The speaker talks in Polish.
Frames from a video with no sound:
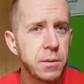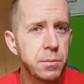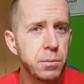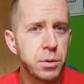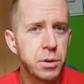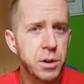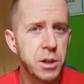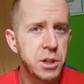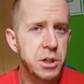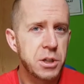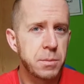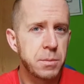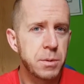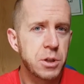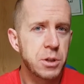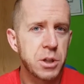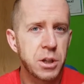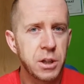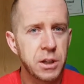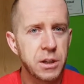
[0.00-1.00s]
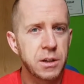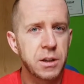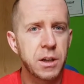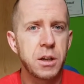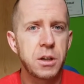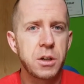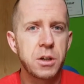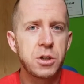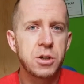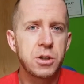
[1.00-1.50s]
podejście będzie
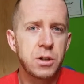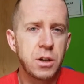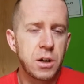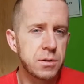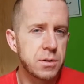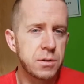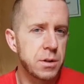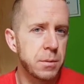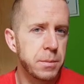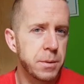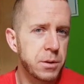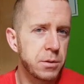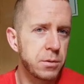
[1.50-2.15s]
inne niż dla osoby,